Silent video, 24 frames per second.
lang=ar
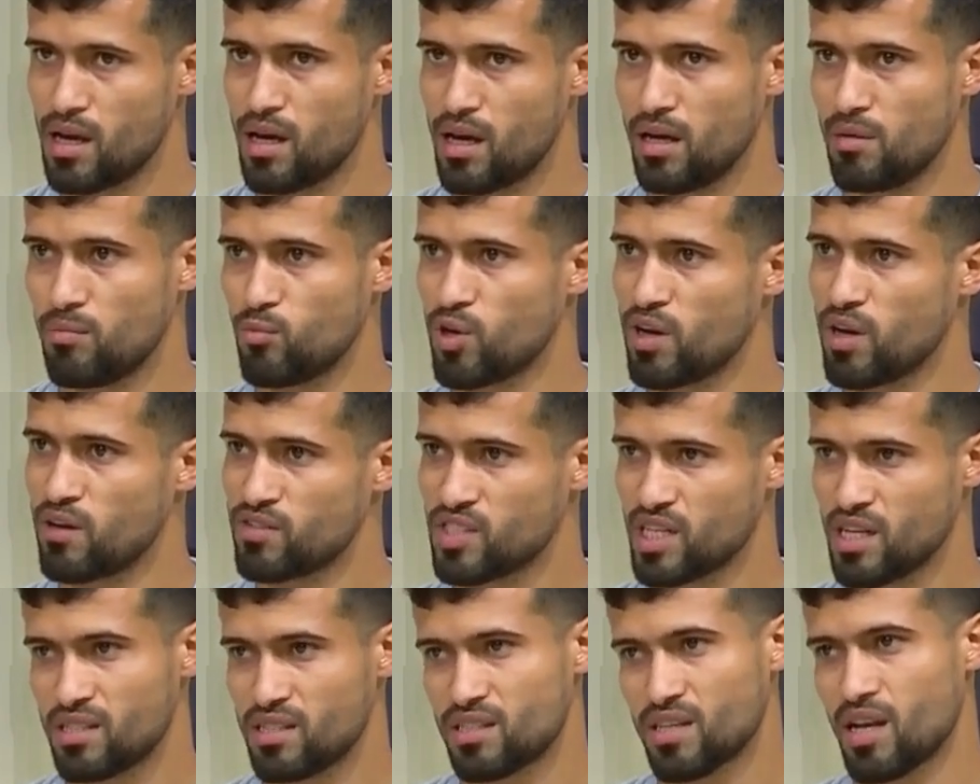مو
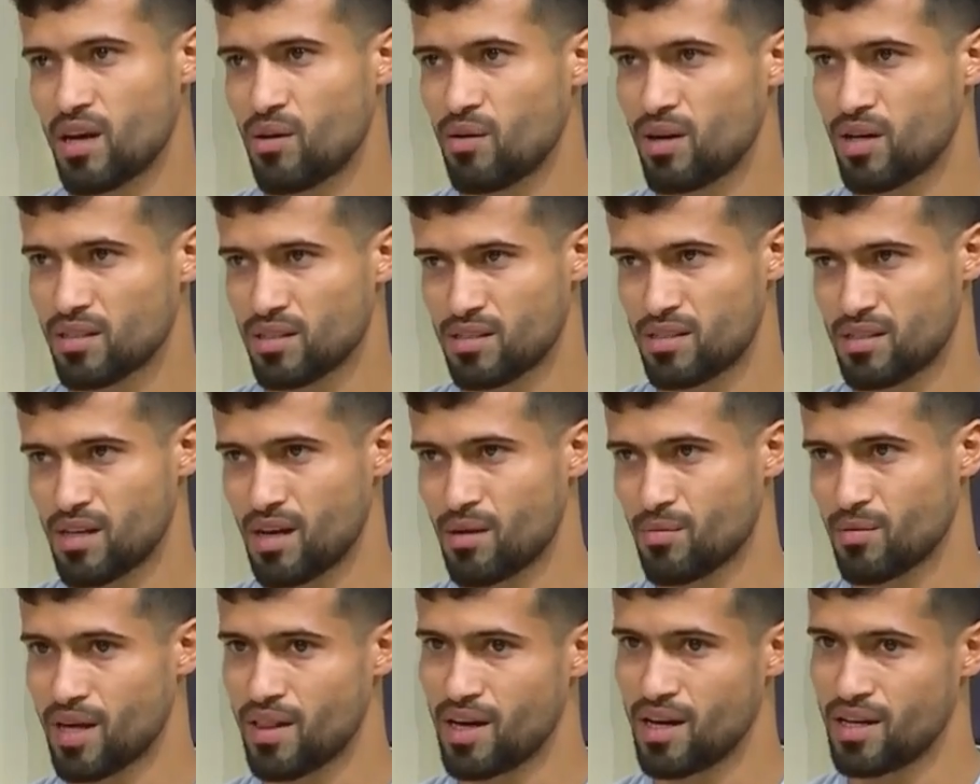نفس السنوات
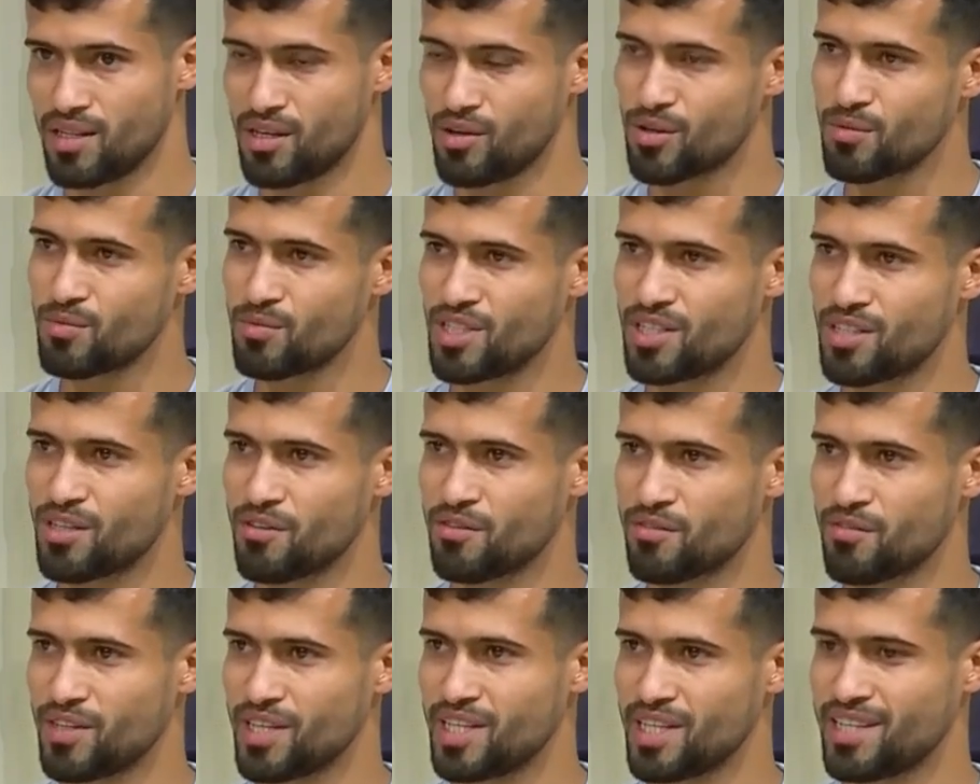السابقة إذا دوري
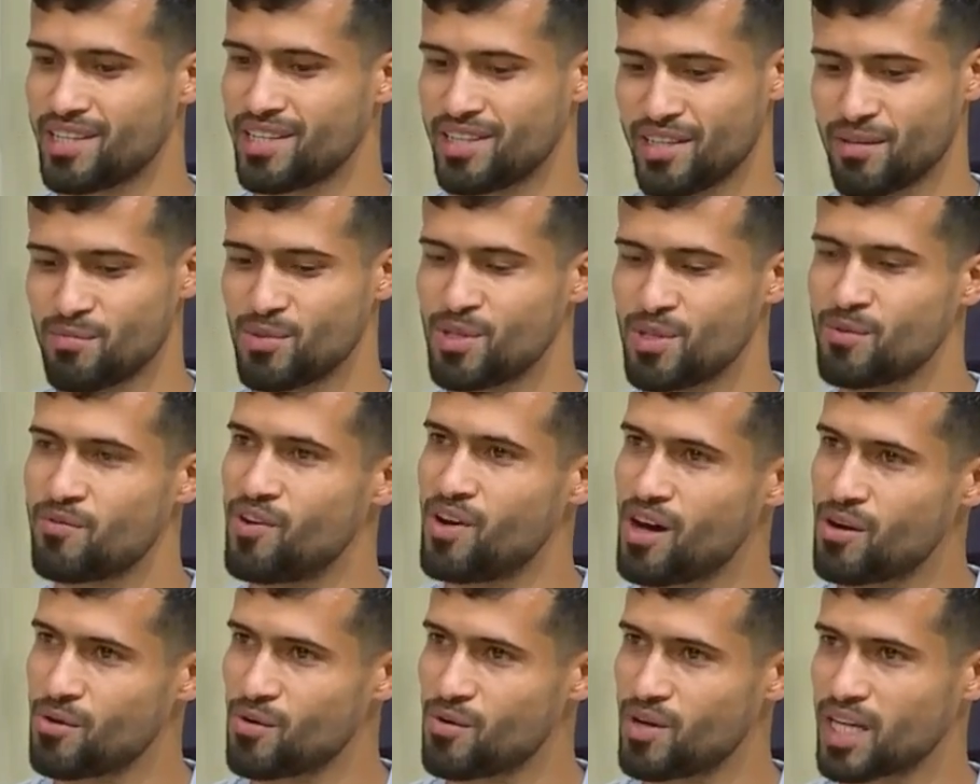محترفين يبدأ
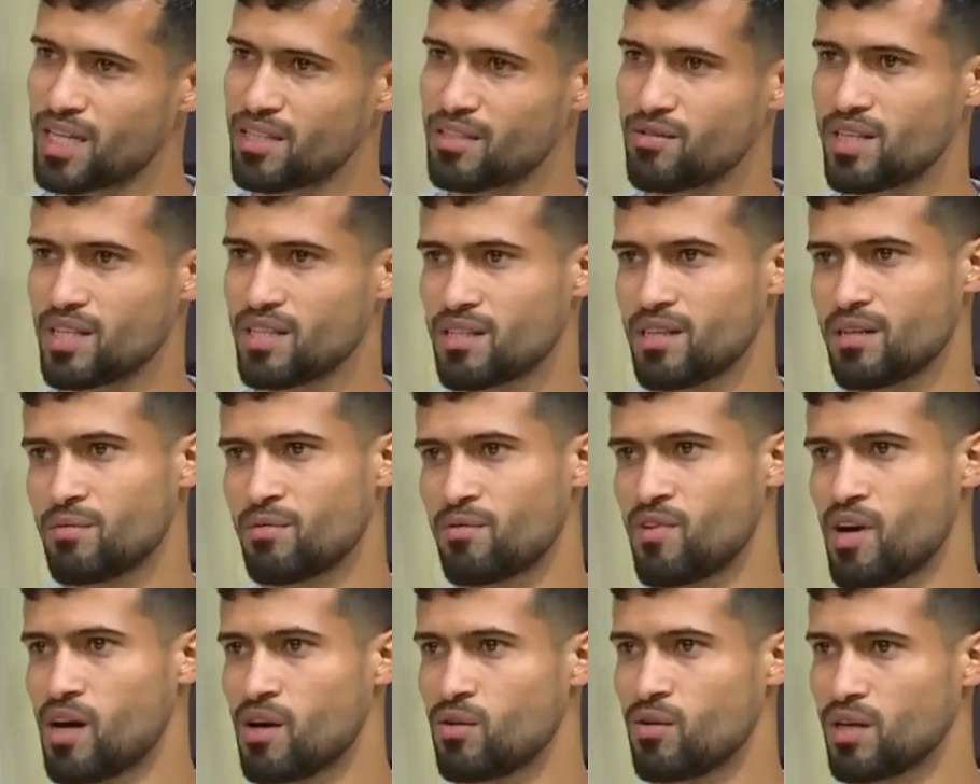فلان وقت وينتهي
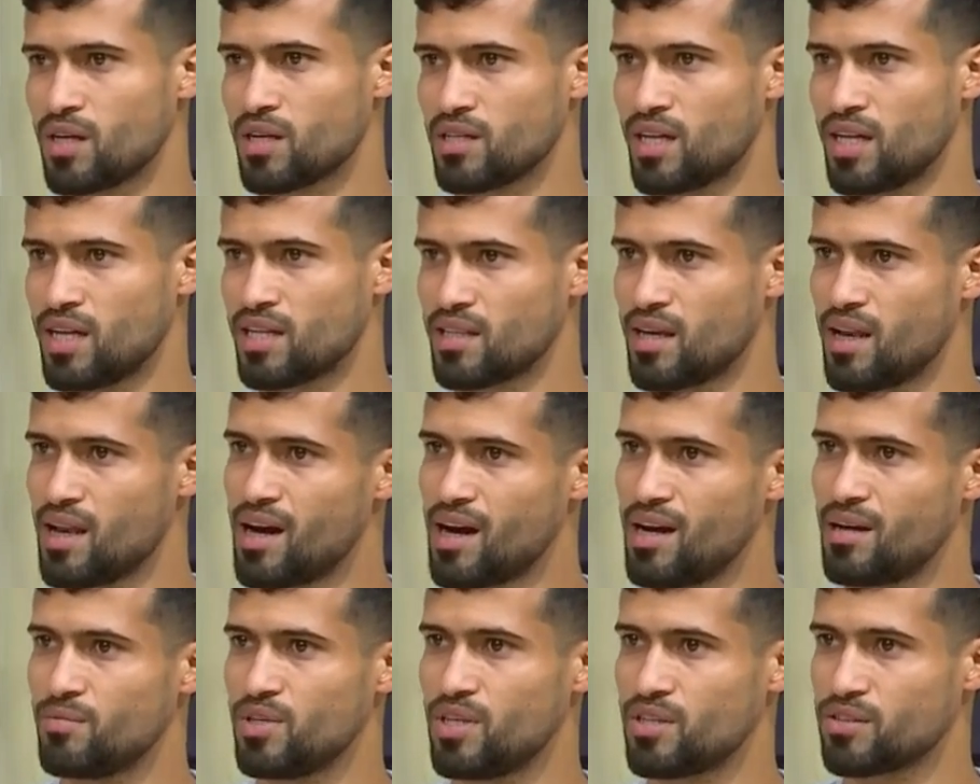فلان وقت حتى
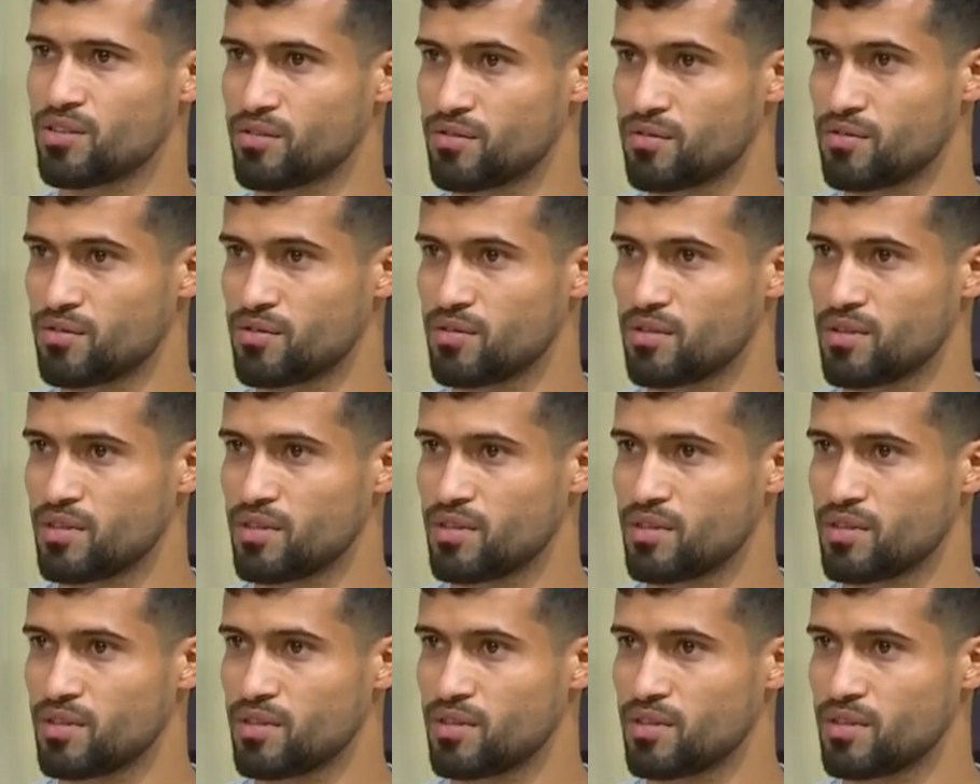اللاعب يعرف